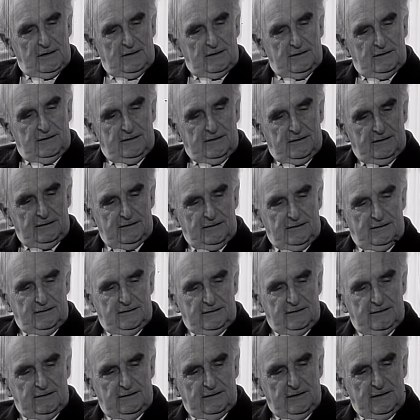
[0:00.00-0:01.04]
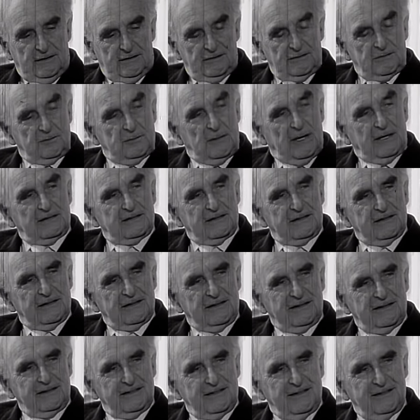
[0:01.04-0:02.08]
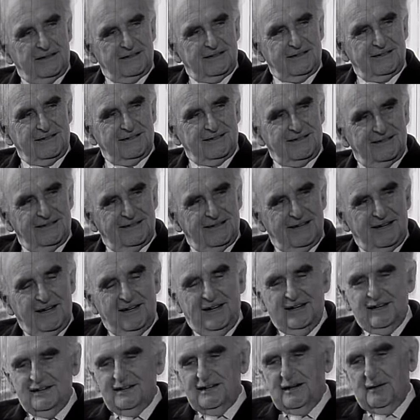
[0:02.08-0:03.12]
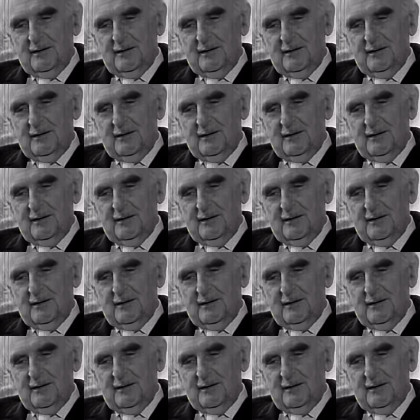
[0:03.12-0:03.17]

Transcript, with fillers: Tja, das ist sehr schmerzlich, denn ich